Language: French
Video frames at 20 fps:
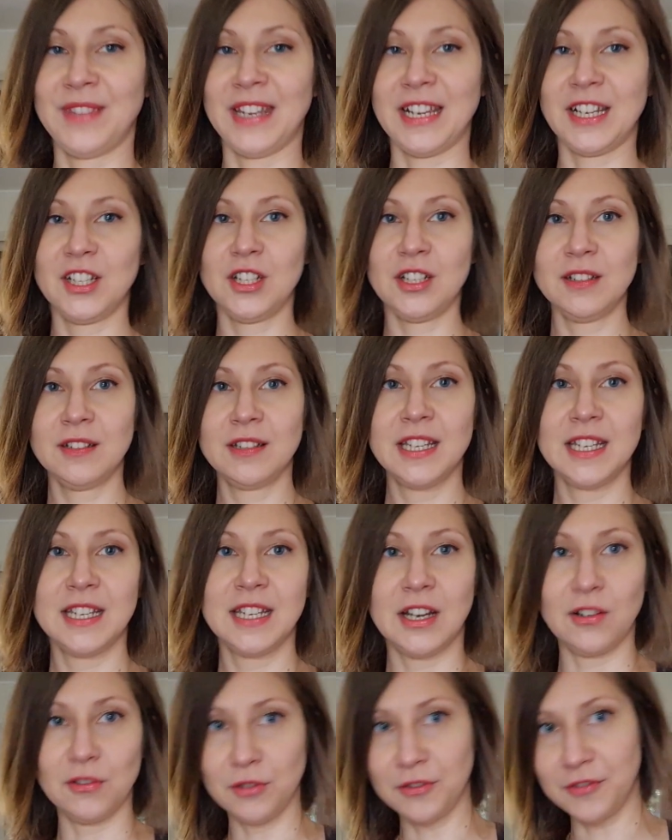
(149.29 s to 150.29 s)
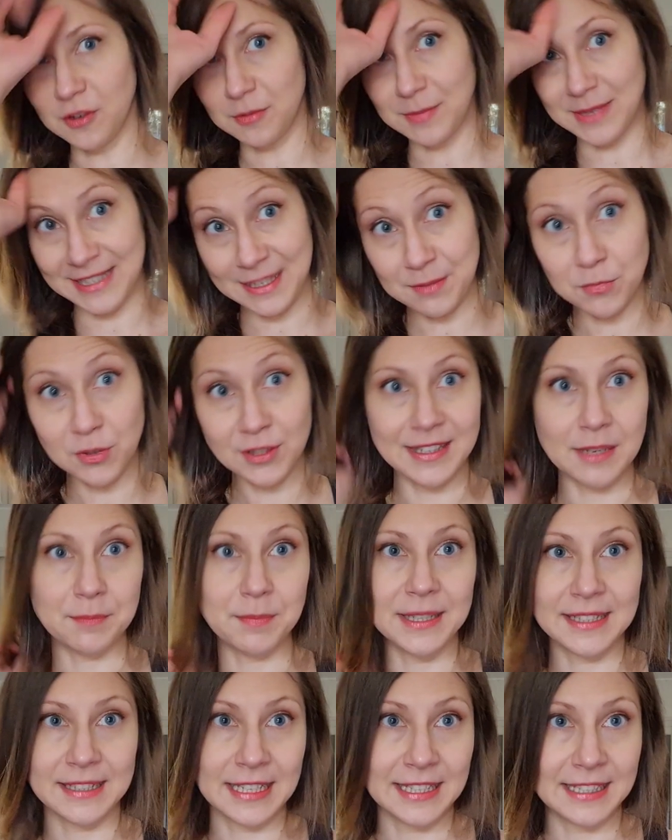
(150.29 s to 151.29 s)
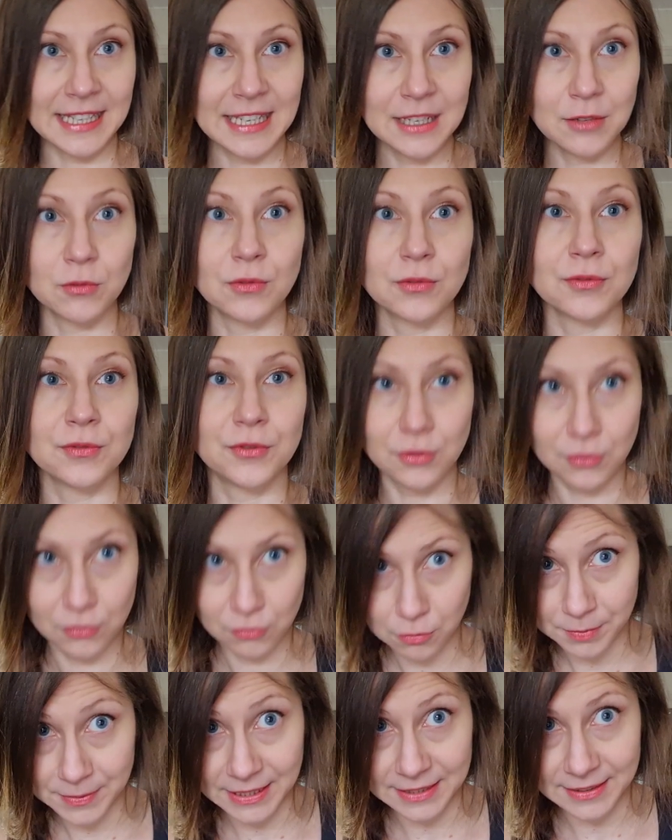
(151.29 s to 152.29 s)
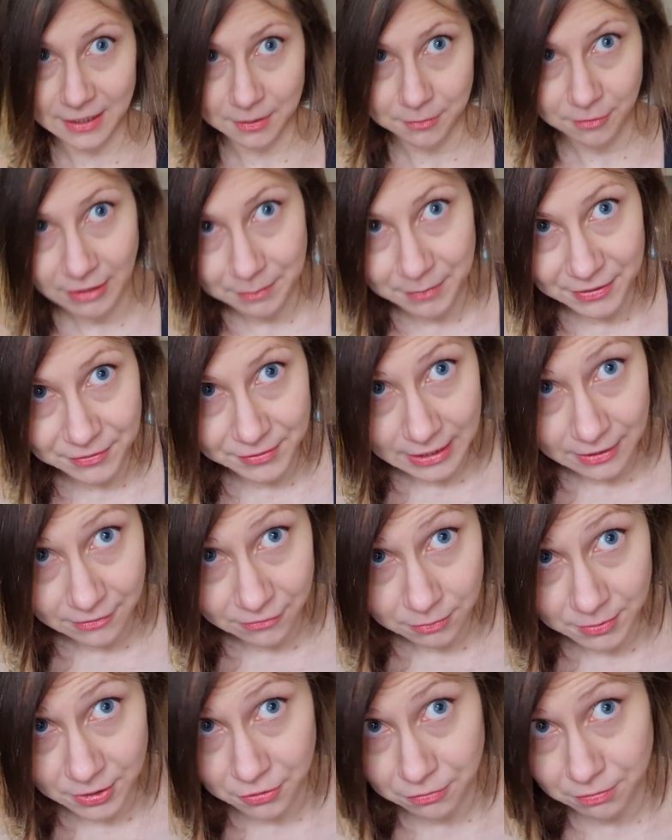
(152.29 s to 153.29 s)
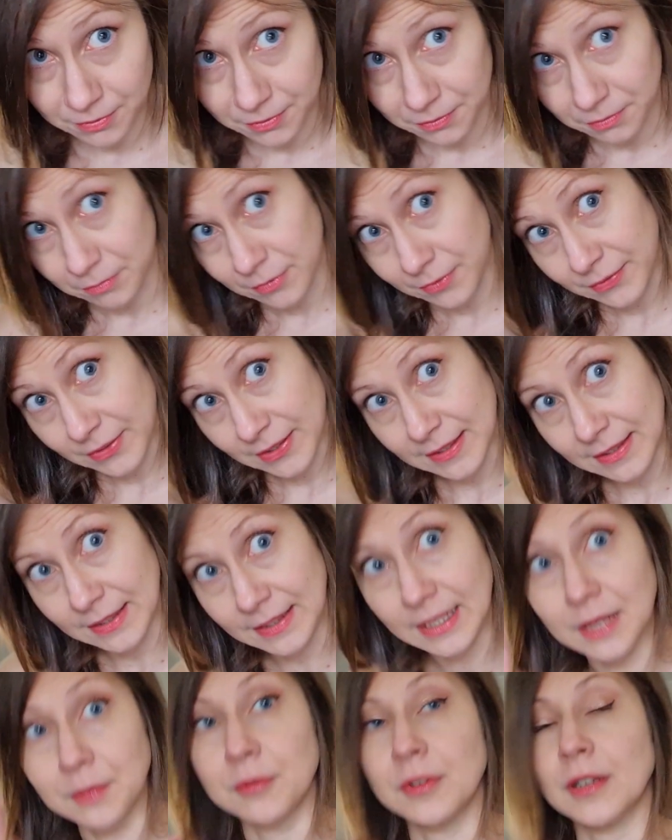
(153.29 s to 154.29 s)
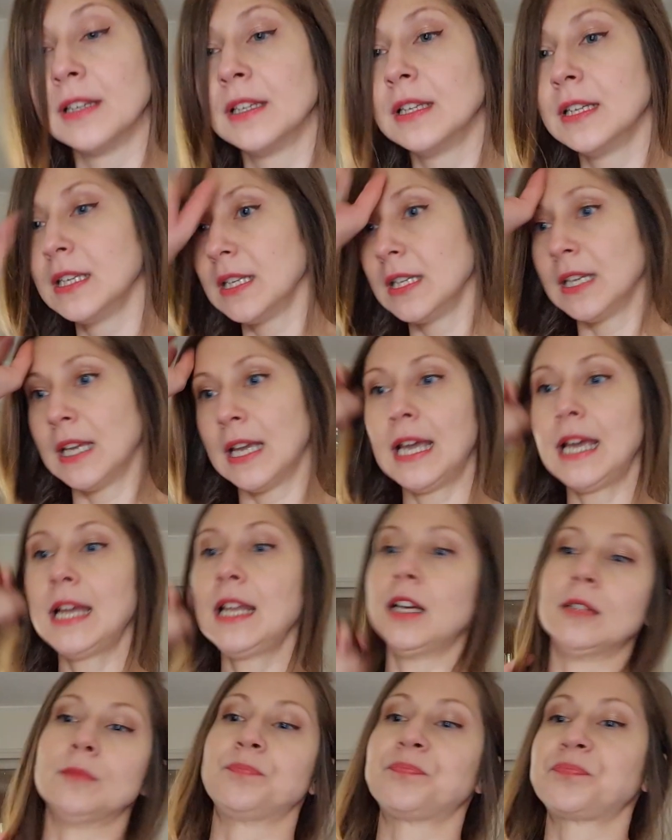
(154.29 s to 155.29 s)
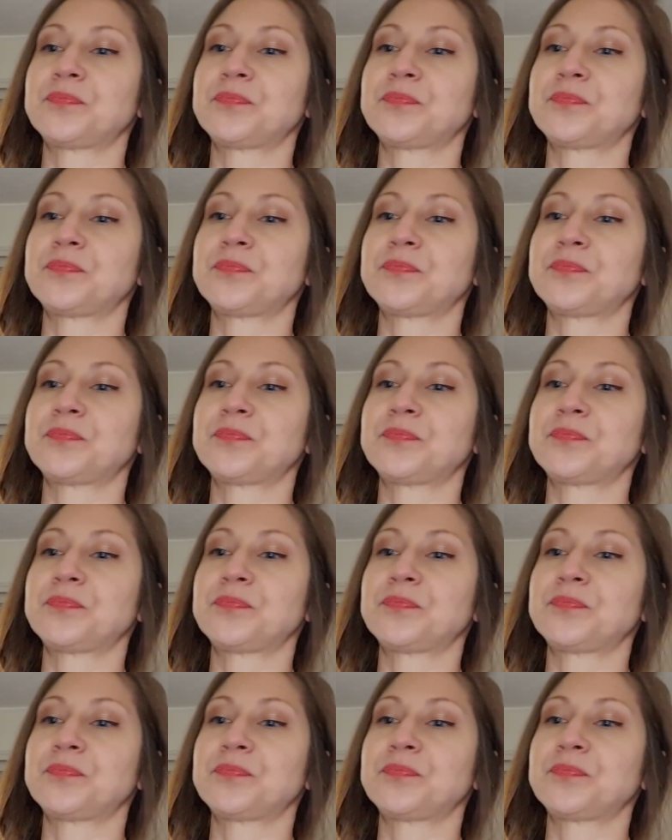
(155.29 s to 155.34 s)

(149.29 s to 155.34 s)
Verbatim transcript: d'accord l'autre fois on m'a dit, Maud, t'es pas cadré, tu coupes ta tête. Ouais, mais vous avez vu mes cheveux en ce moment, c'est terrible Alors,